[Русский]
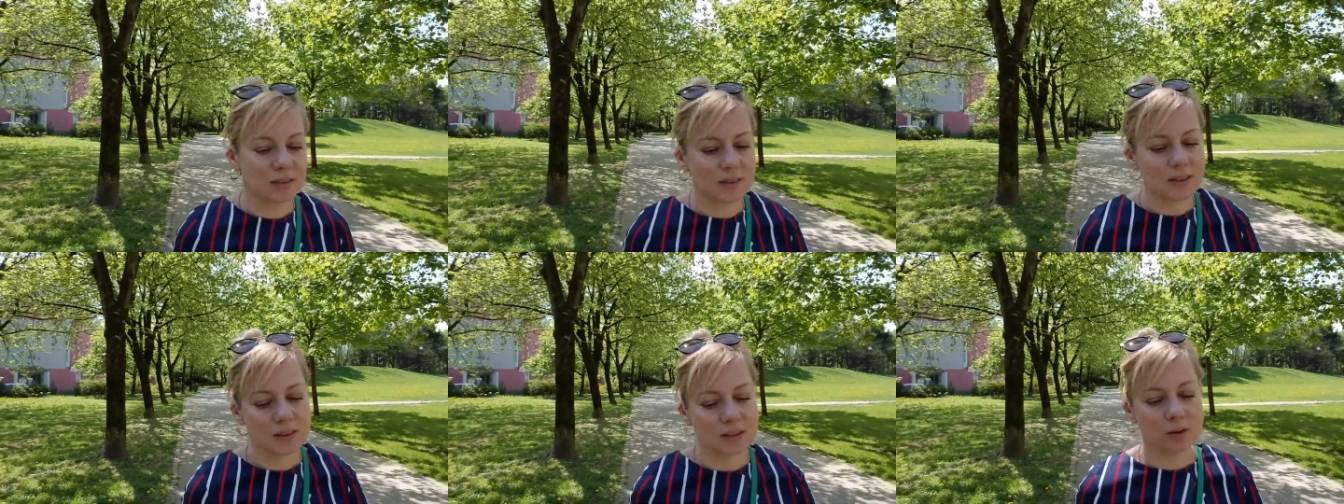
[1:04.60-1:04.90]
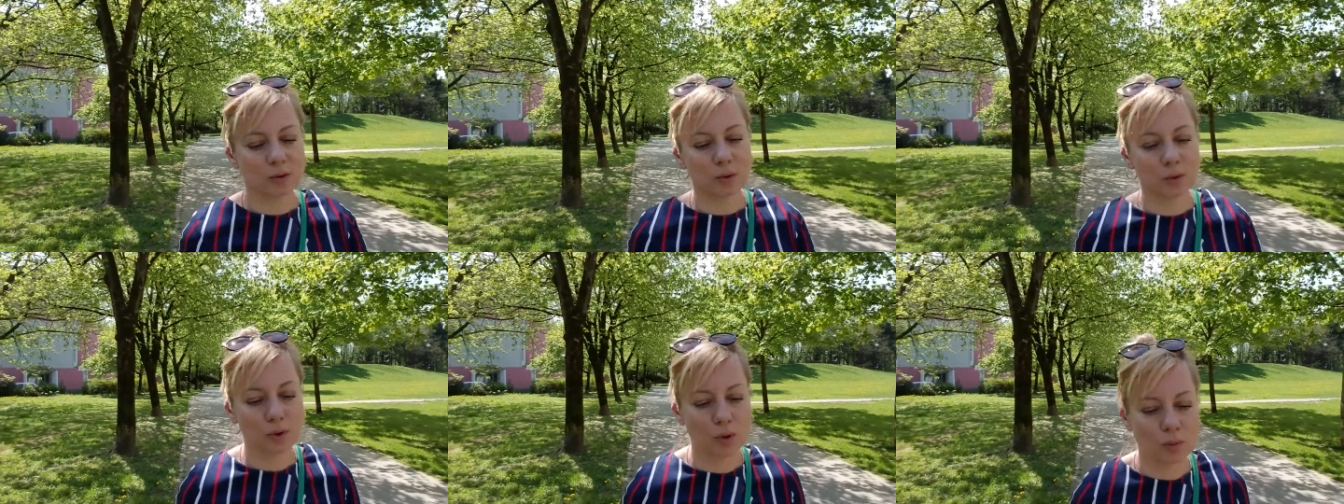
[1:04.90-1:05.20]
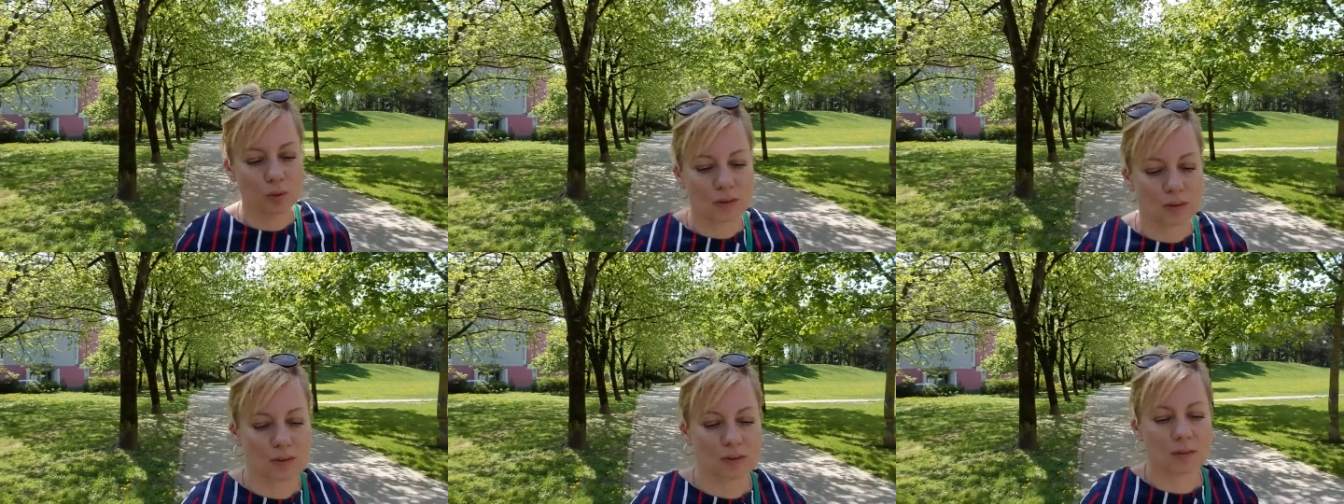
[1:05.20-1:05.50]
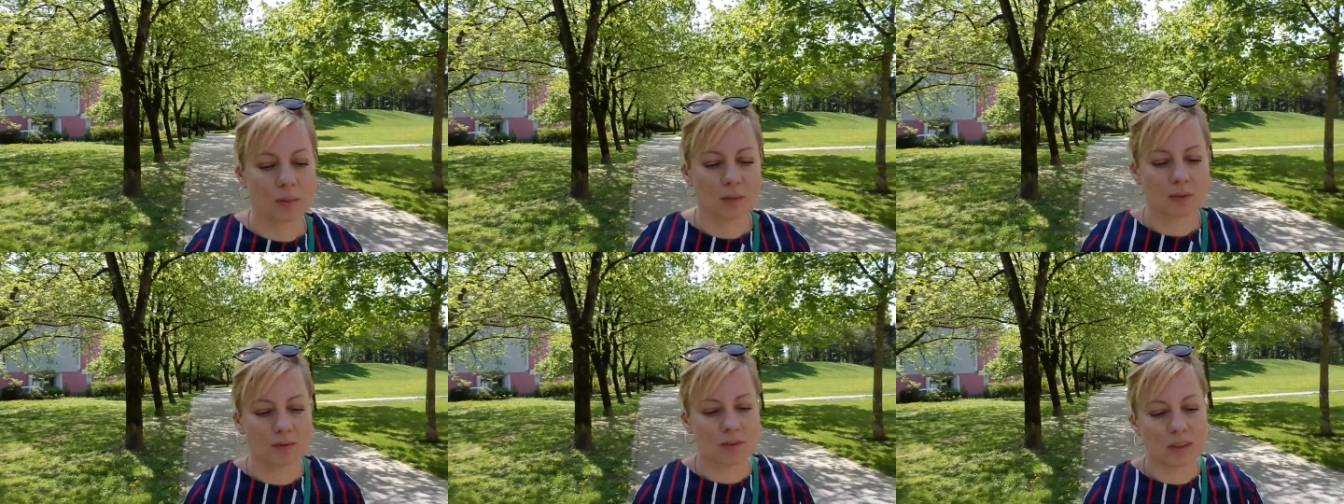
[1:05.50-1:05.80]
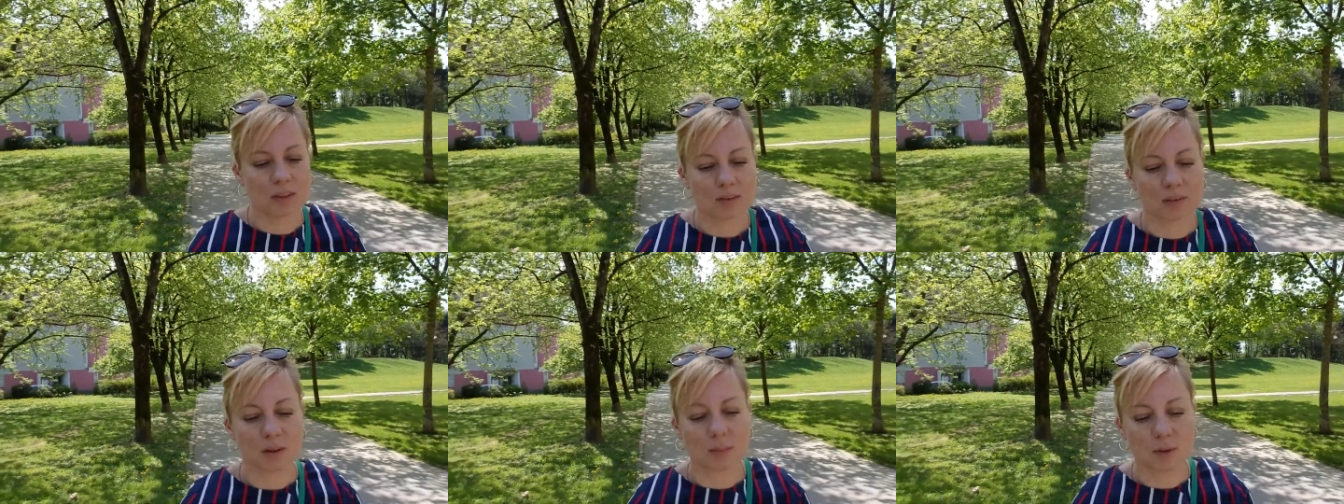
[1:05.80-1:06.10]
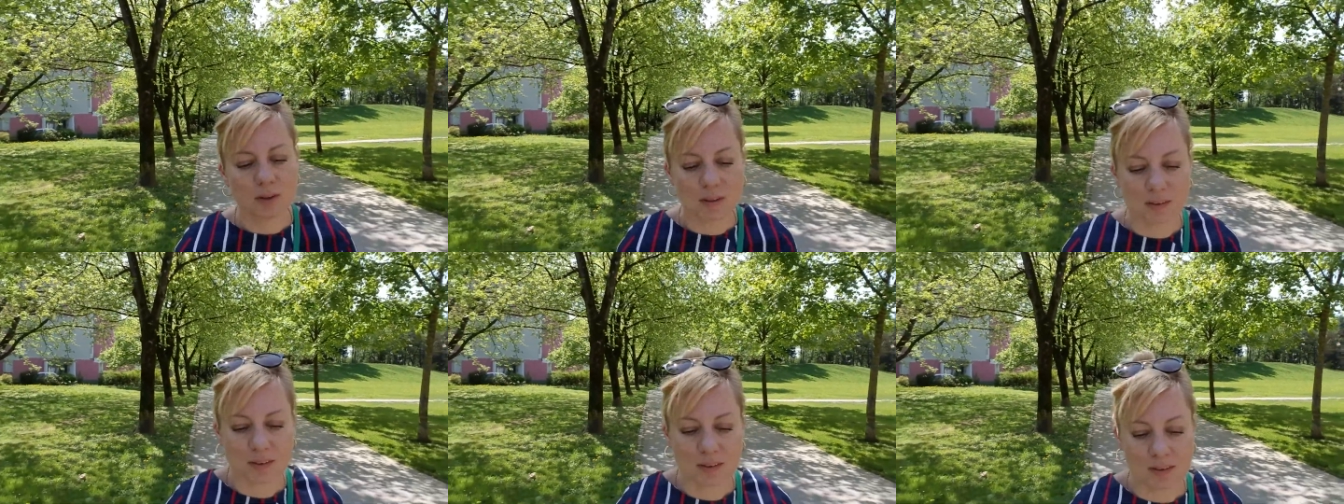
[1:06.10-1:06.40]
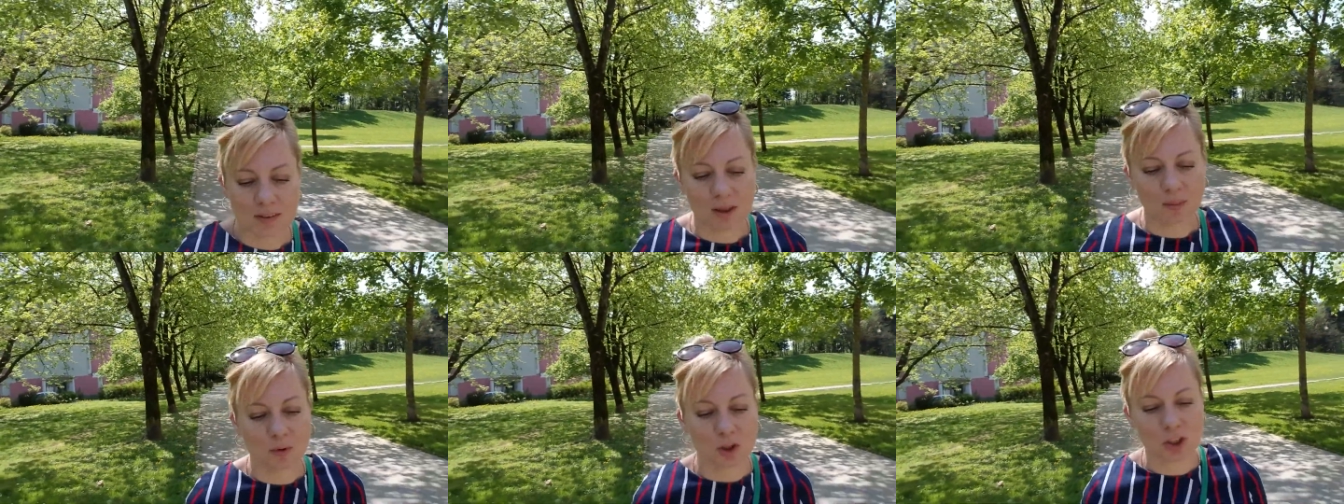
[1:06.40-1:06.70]
Давайте окунемся с вами в те два месяца,
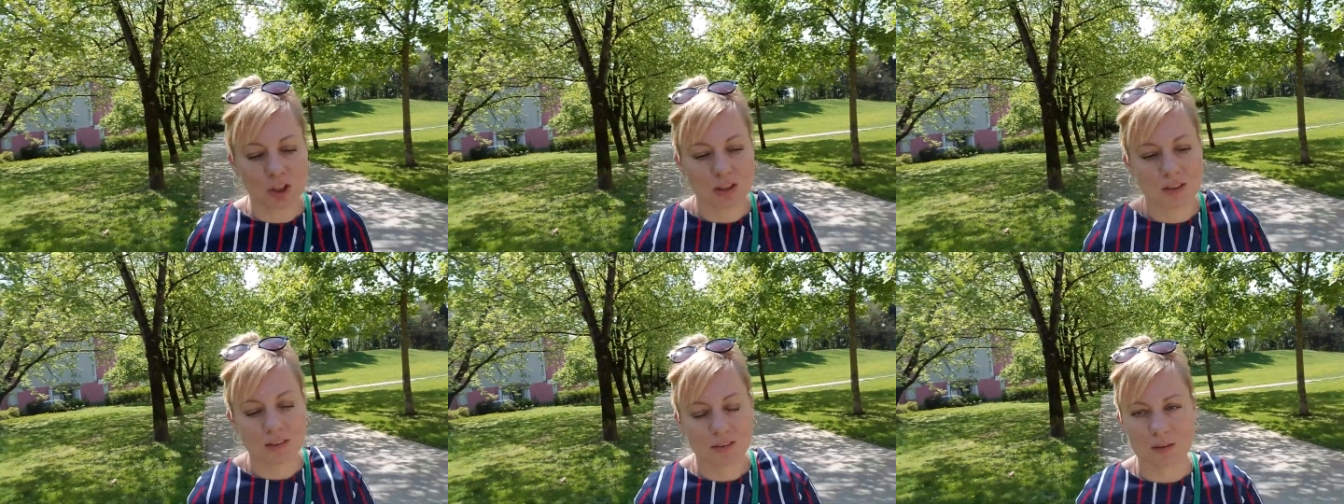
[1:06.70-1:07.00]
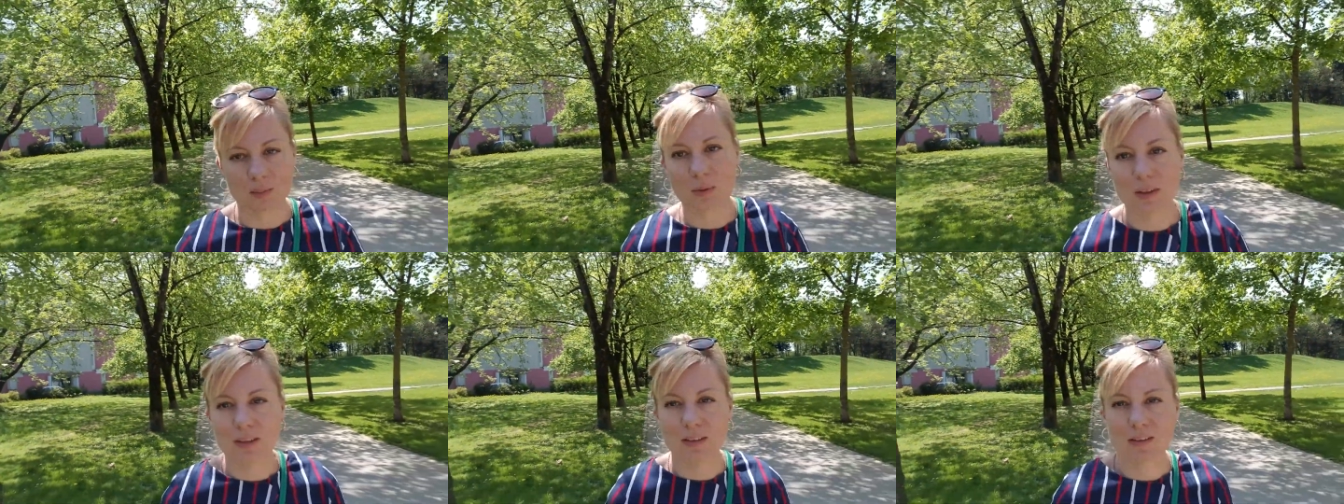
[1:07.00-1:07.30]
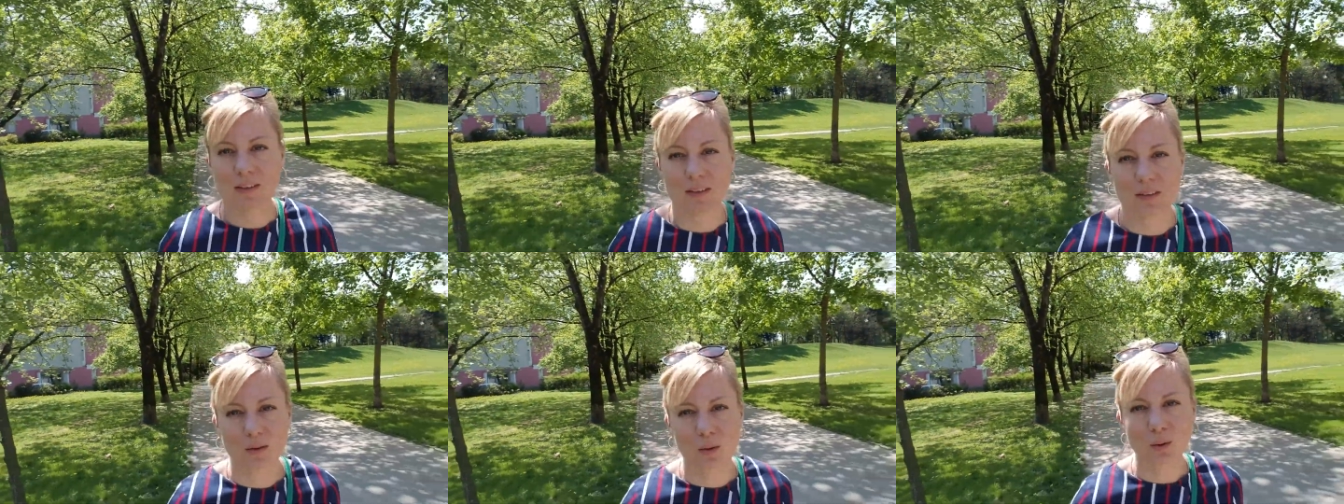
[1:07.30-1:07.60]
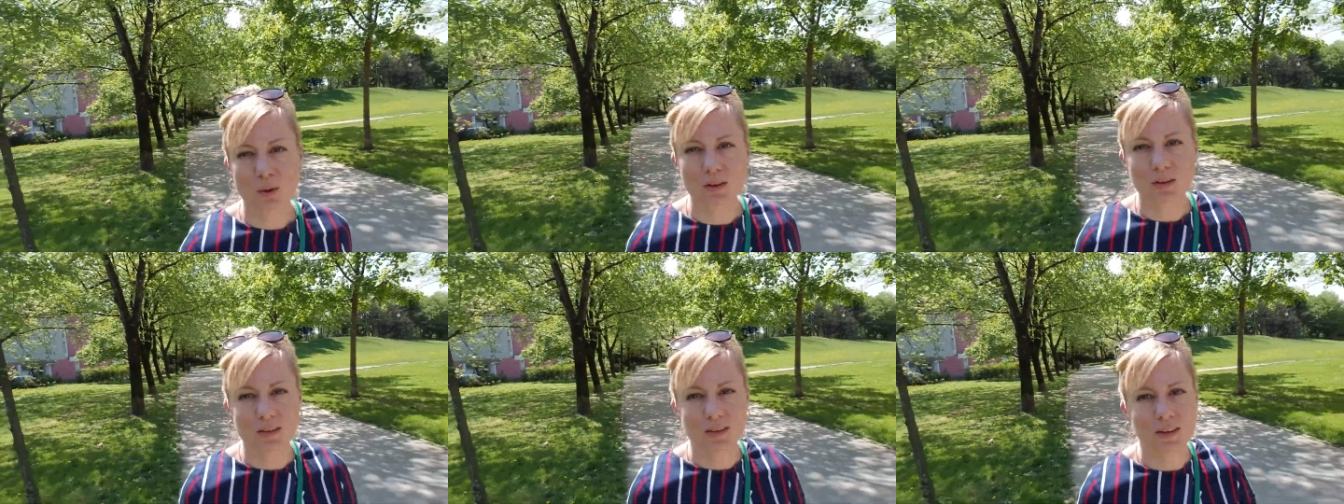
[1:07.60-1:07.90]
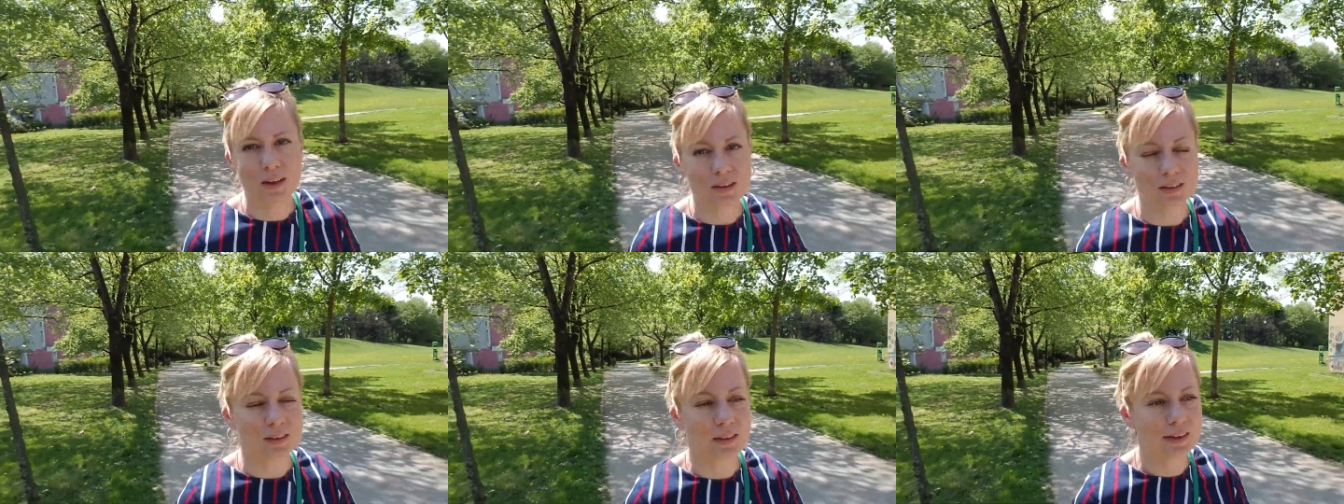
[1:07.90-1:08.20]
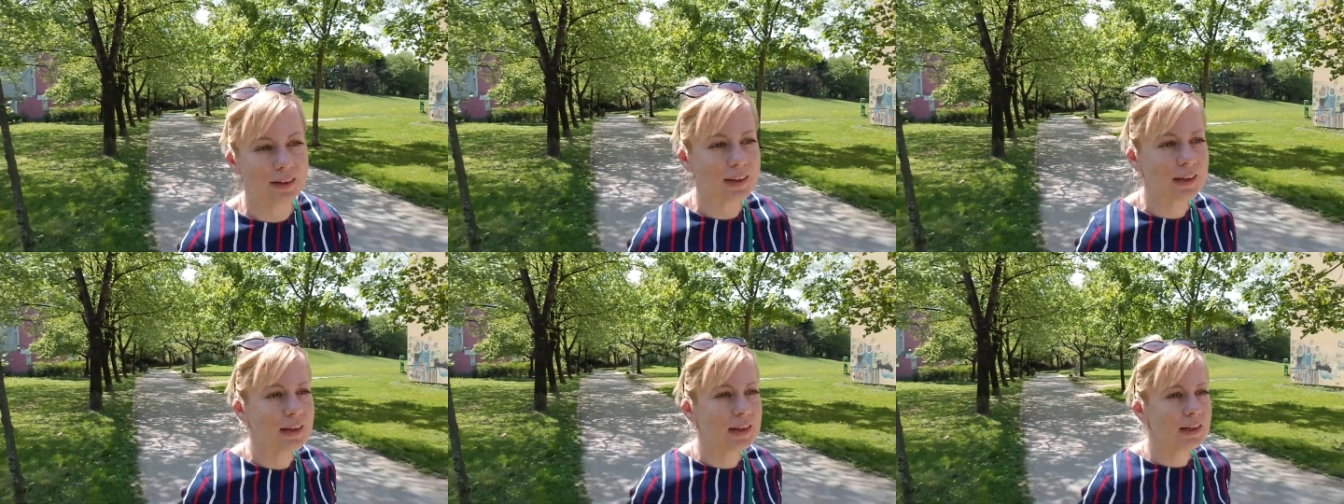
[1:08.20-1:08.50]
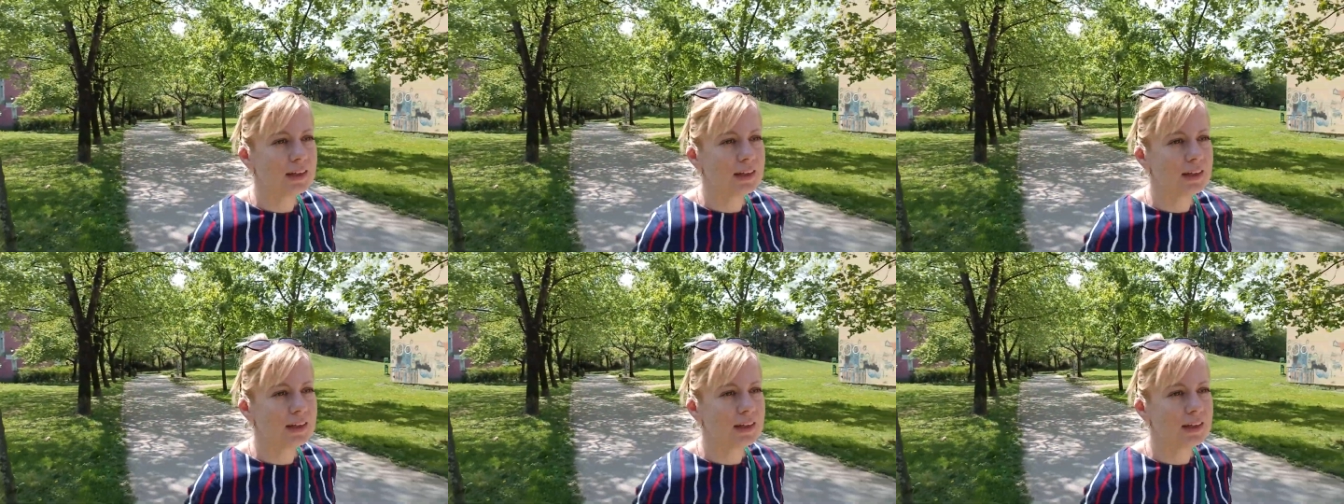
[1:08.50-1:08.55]
когда мы жили с моей сестрой и с Янкой.